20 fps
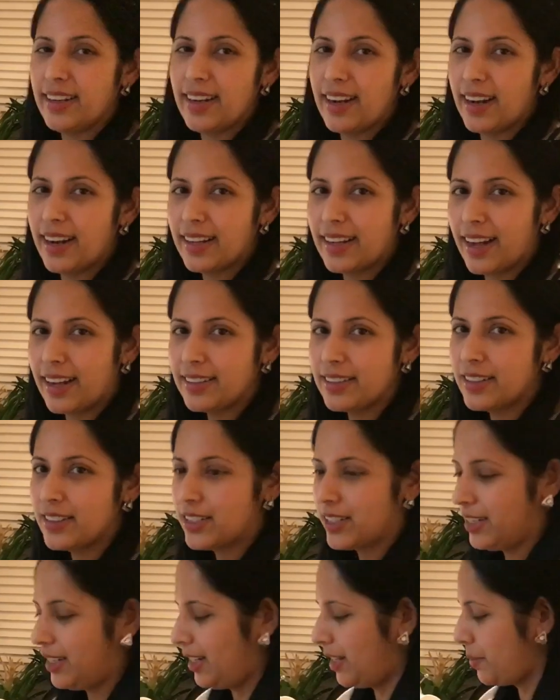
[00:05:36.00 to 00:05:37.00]
இன்னும் நல்லா
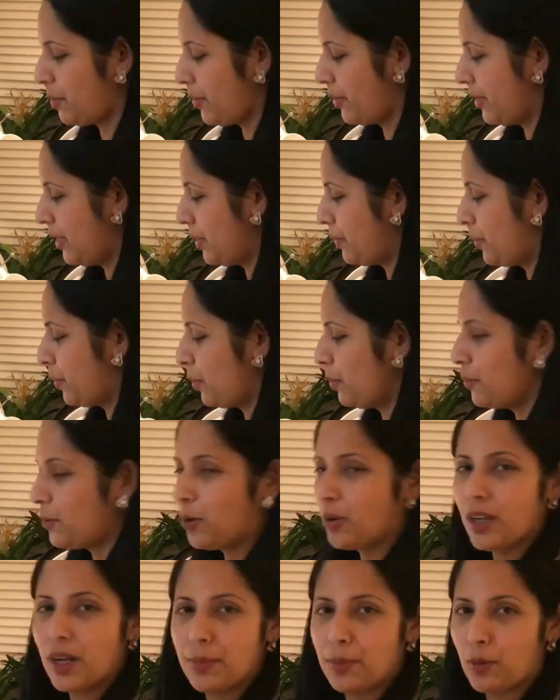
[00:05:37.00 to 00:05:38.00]
காஞ்சிடுச்சு நம்ம வந்து இப்போது
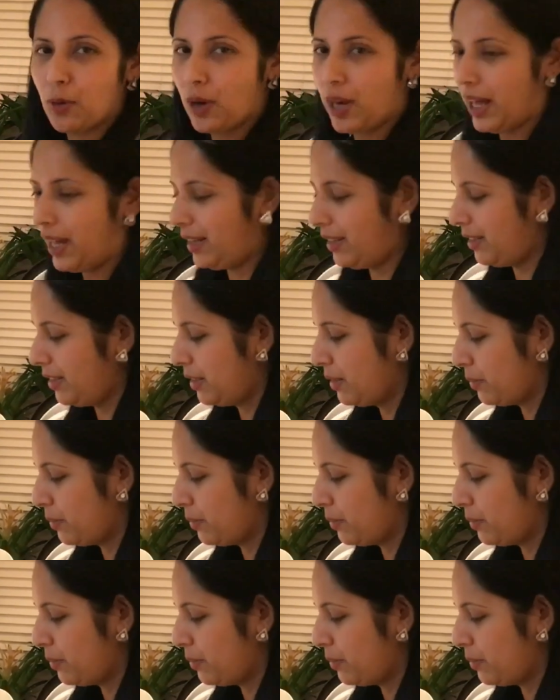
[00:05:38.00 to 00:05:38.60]
போண்டா போடலாம்